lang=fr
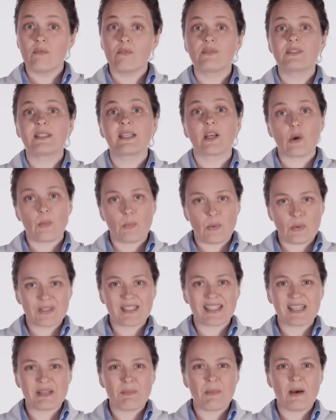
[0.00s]
vous vous y
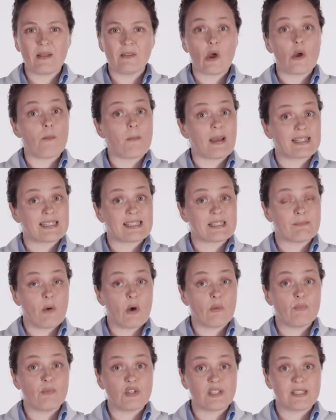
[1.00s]
reposerez pendant un
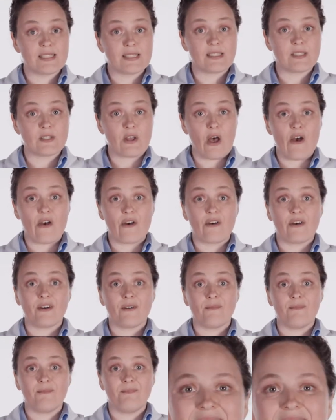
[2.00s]
maximum de six heures.